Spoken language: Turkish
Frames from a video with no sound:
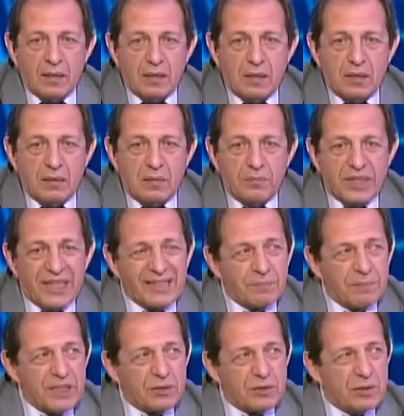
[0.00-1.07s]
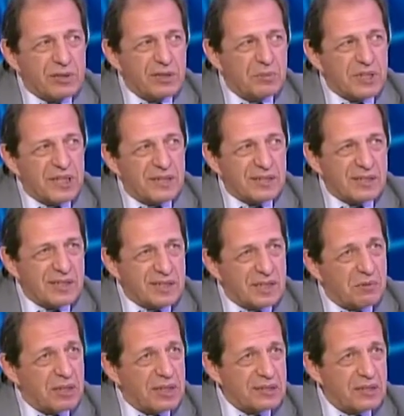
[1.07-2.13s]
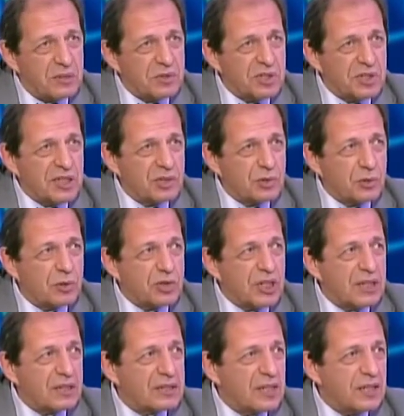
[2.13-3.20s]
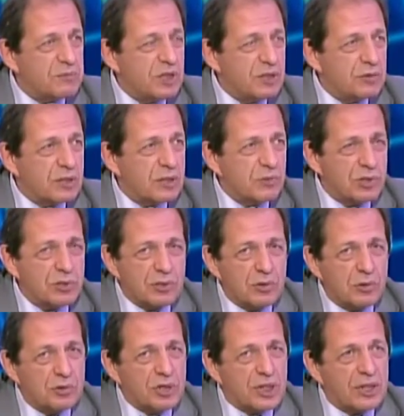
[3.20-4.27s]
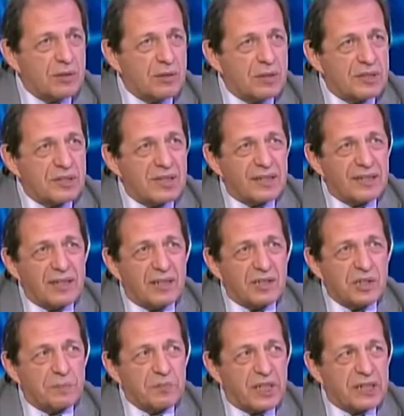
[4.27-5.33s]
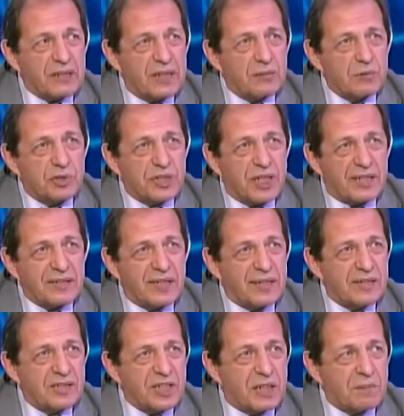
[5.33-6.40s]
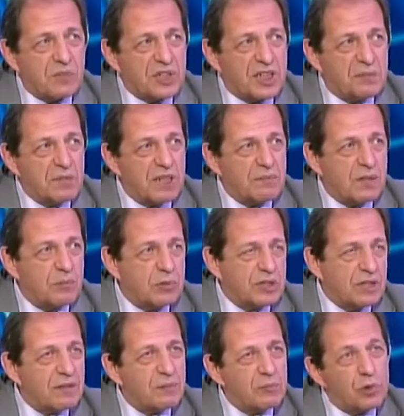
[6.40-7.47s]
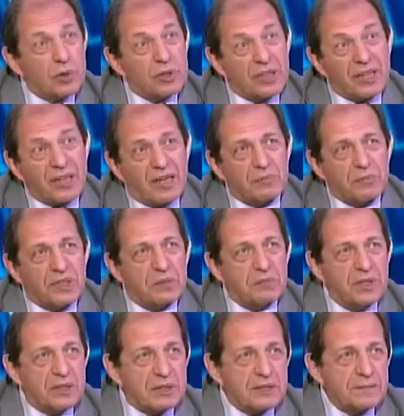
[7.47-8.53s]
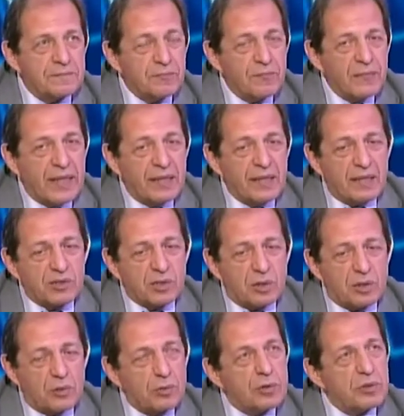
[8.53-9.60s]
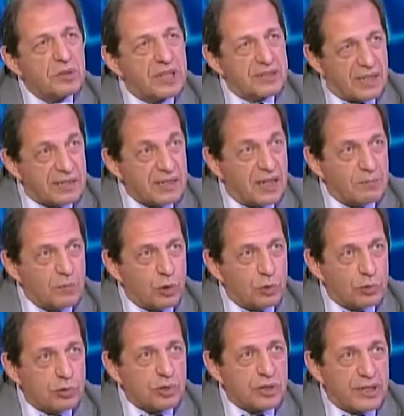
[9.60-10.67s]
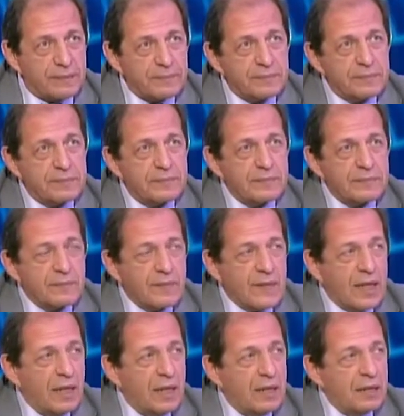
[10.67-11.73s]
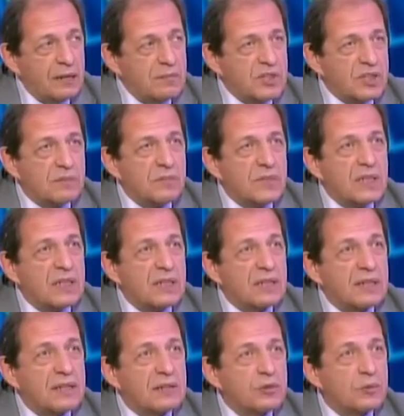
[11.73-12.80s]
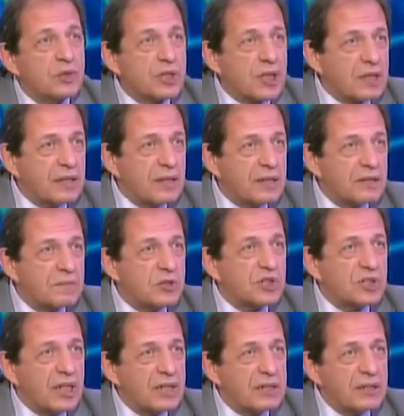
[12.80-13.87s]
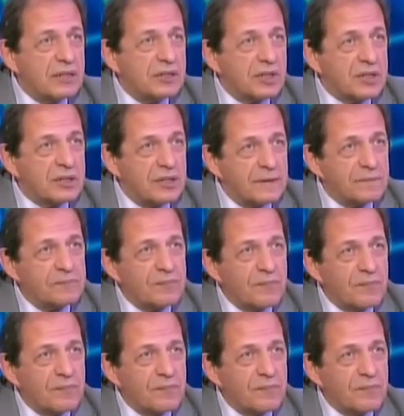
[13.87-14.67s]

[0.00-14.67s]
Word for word: E, Brent petrolde biraz kısa vadede bir sıkıntı olacağını tahmin ediyorum. Çünkü 102 doları sanki aşıp tekrar 108'e gidecekmiş gibi ama bu devamlı orada kalmayabilir. Yıl sonuna doğru biraz azalma olursa Bizim e, yumuşak karnımız cari açıkta